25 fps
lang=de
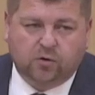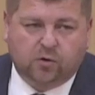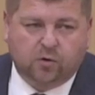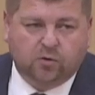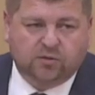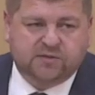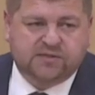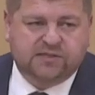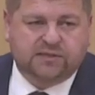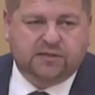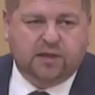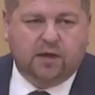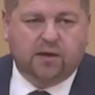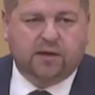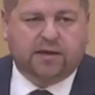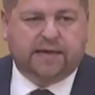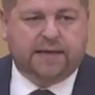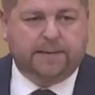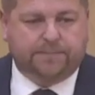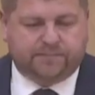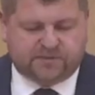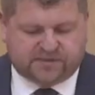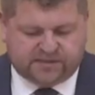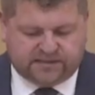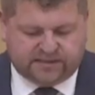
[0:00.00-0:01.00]
auch, Gott sei Dank,
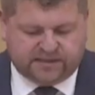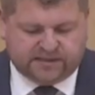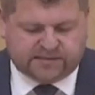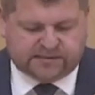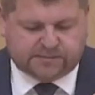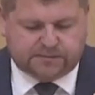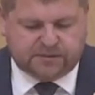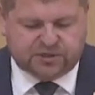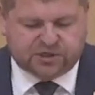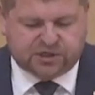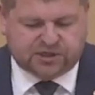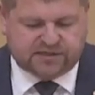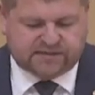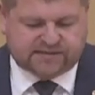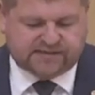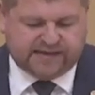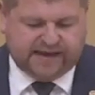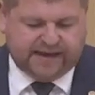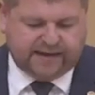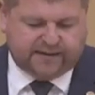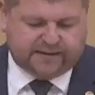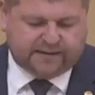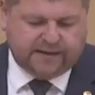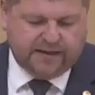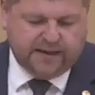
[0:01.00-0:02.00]
gibt es in der
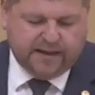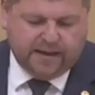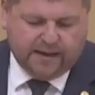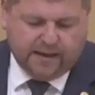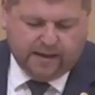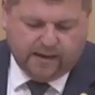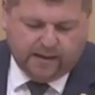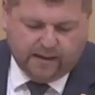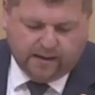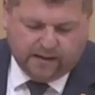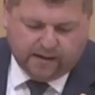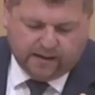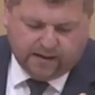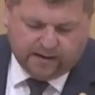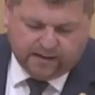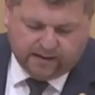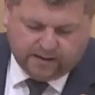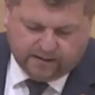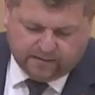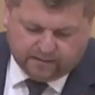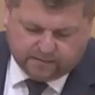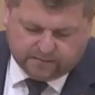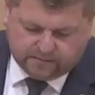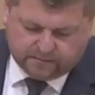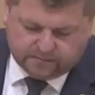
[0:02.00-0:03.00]
Zwischenzeit äh,
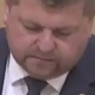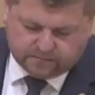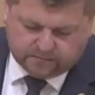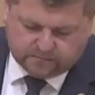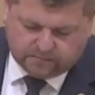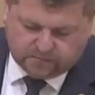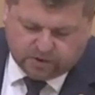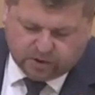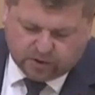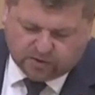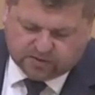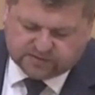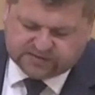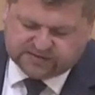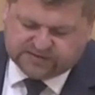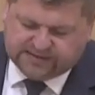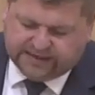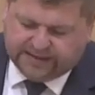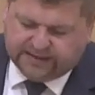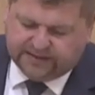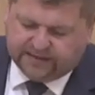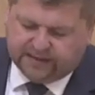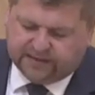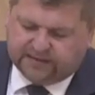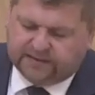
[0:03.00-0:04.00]
ja,
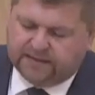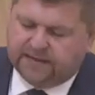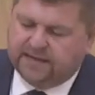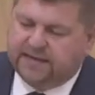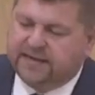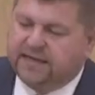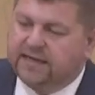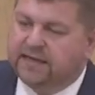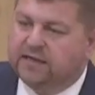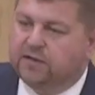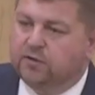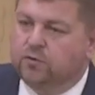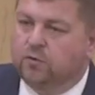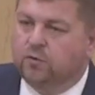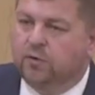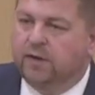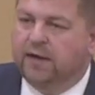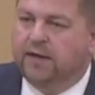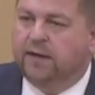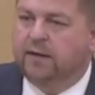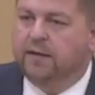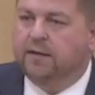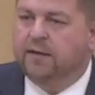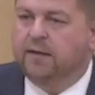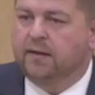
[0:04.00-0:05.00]
Sender, die nicht
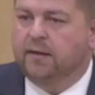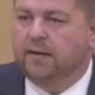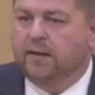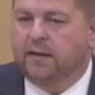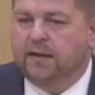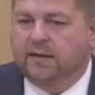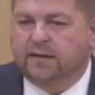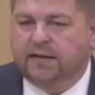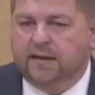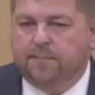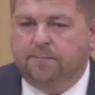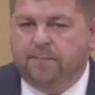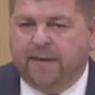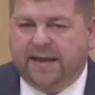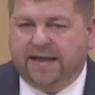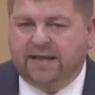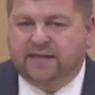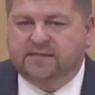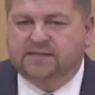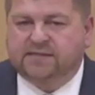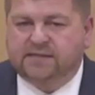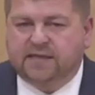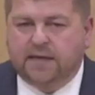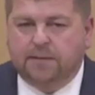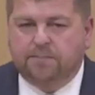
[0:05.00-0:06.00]
nur den
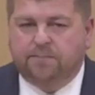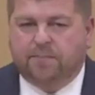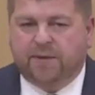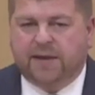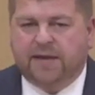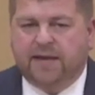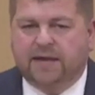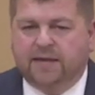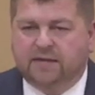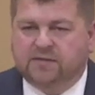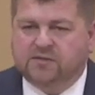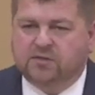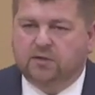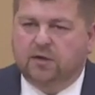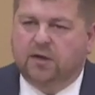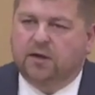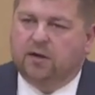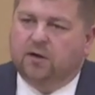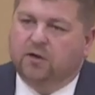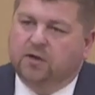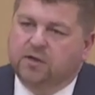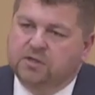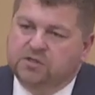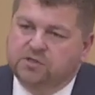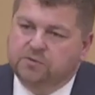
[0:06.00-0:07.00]
Mainstream bringen,
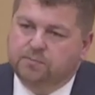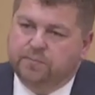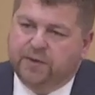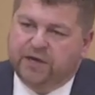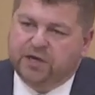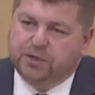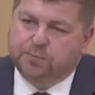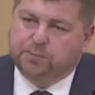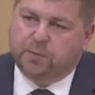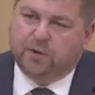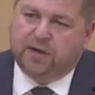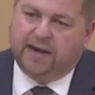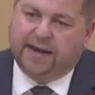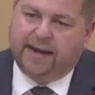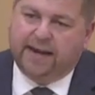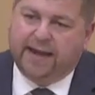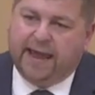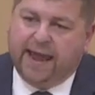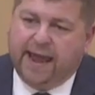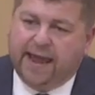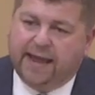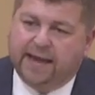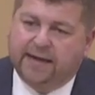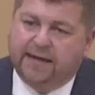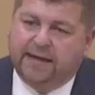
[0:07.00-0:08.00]
sondern auch zum Beispiel eine
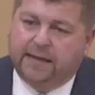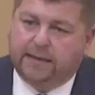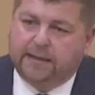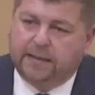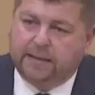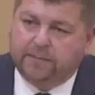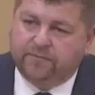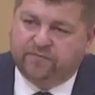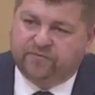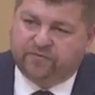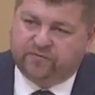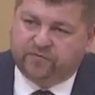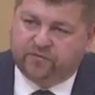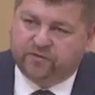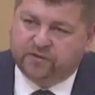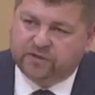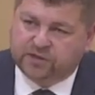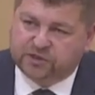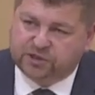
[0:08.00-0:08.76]
eigene Impf-